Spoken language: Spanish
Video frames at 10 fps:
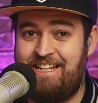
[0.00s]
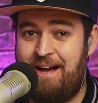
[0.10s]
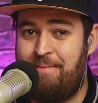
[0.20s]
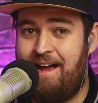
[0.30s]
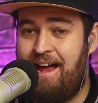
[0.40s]

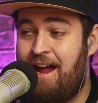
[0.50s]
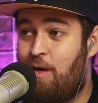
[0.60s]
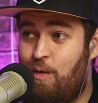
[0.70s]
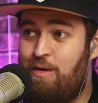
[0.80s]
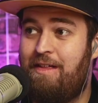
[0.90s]
llama
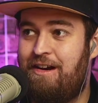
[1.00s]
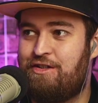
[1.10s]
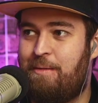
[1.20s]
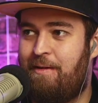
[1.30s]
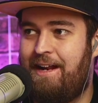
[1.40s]
Uno de los
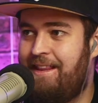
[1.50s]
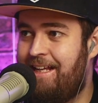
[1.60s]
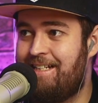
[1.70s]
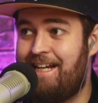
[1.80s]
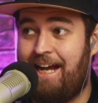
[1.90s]

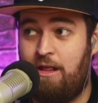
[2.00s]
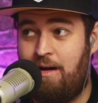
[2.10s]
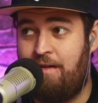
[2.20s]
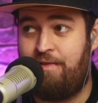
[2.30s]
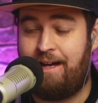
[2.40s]
oponentes se quedó
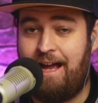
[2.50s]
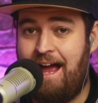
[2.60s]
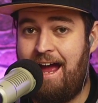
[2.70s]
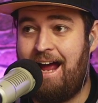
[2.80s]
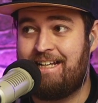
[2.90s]
a FK,
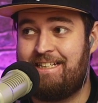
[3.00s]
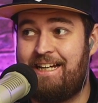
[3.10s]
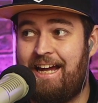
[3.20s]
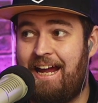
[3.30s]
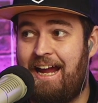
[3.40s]
así
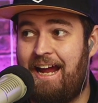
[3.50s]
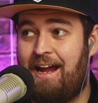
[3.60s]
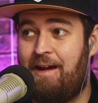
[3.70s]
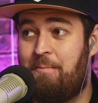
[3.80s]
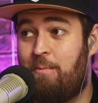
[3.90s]

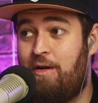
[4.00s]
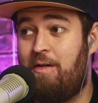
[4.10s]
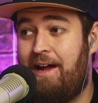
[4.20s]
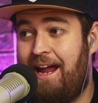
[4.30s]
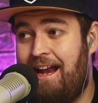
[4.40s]
que, bueno,
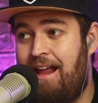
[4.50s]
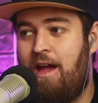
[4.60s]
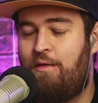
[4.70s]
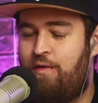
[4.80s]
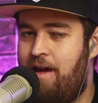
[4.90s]
él
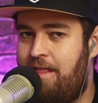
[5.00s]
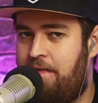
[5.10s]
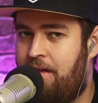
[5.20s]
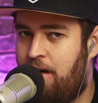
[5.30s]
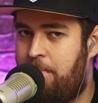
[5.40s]
fue a
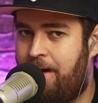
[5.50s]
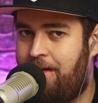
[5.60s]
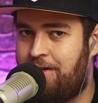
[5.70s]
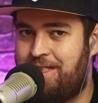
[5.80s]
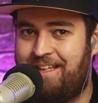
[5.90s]
decirle un par de
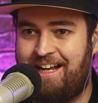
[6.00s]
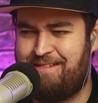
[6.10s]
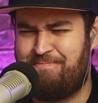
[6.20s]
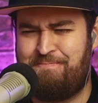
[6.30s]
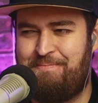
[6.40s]
cositas.
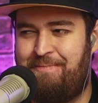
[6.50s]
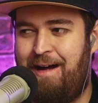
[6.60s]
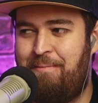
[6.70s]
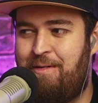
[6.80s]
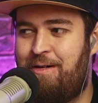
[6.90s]

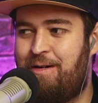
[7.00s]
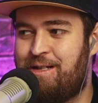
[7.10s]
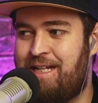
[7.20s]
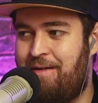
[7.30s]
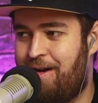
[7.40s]

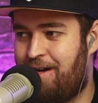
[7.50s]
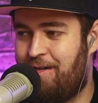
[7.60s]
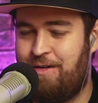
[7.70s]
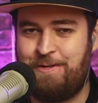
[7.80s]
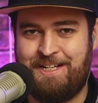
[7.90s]
Vamos a verlo.
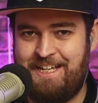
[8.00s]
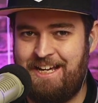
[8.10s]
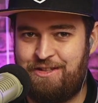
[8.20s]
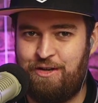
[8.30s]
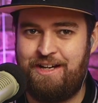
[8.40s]
No sé si
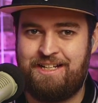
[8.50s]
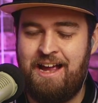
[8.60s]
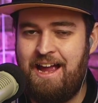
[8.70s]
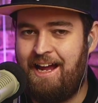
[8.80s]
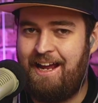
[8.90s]
esto es
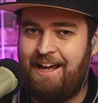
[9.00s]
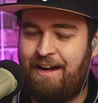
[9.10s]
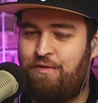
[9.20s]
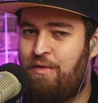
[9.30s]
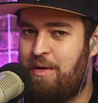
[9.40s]
eh, que
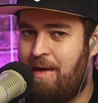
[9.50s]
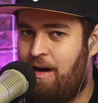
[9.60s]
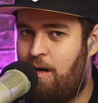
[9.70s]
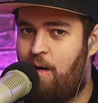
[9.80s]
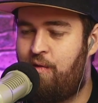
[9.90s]
fue muy
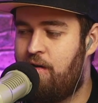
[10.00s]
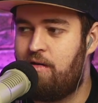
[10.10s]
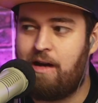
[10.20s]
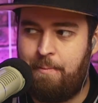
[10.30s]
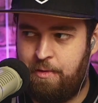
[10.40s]
majo o fue un
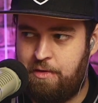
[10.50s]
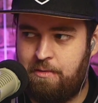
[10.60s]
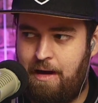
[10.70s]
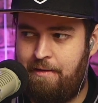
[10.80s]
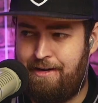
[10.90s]
capullo.
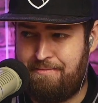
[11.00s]
A ver.